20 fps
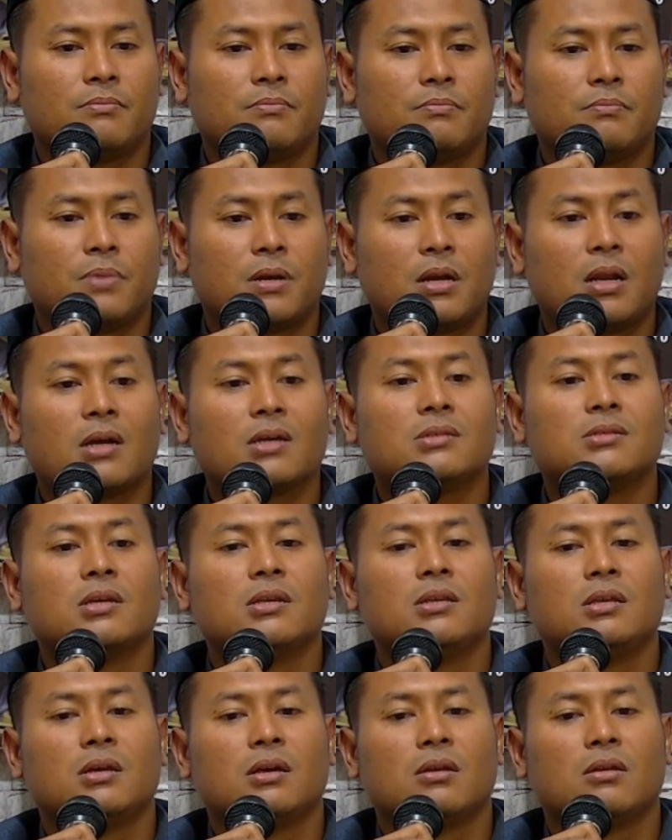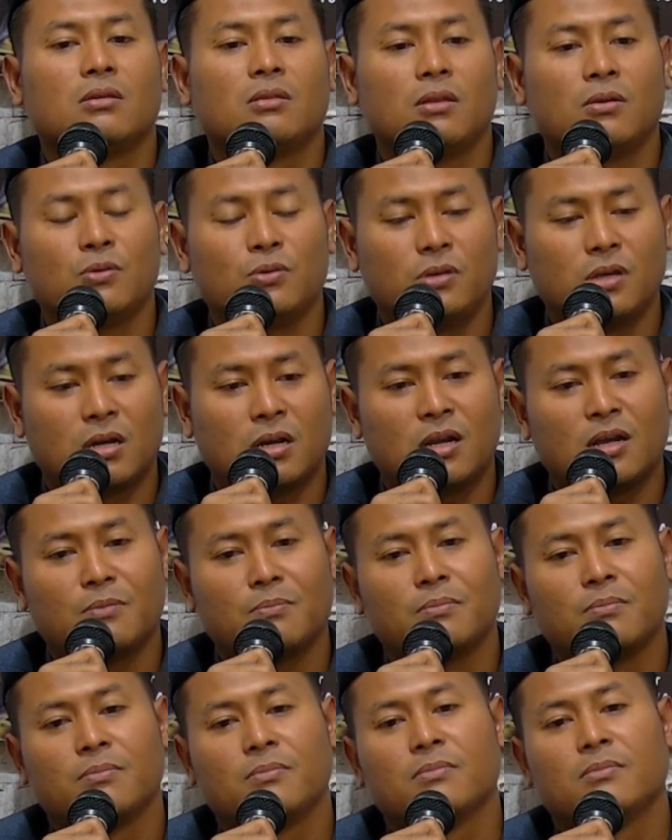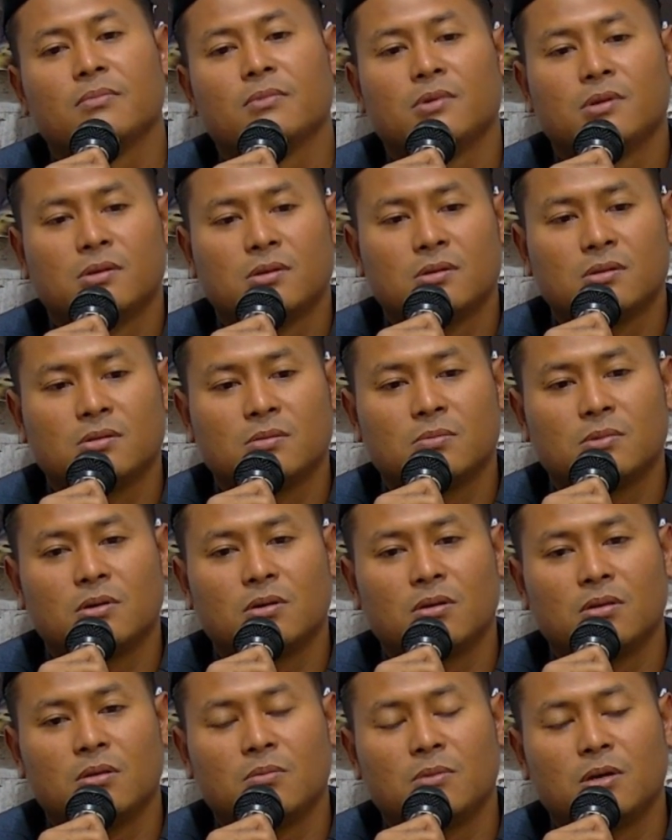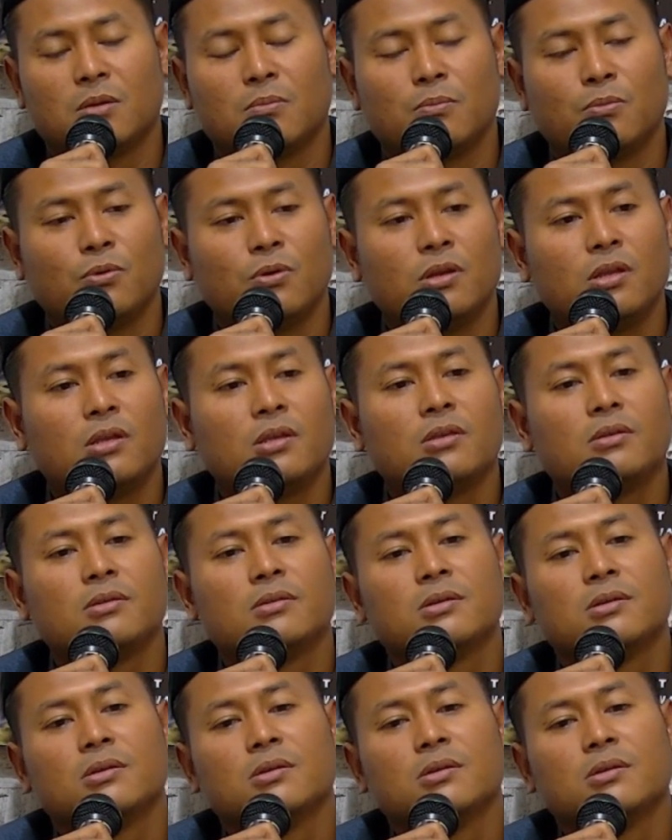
pernah kejadian Allahu yarham semoga Allah mengampuni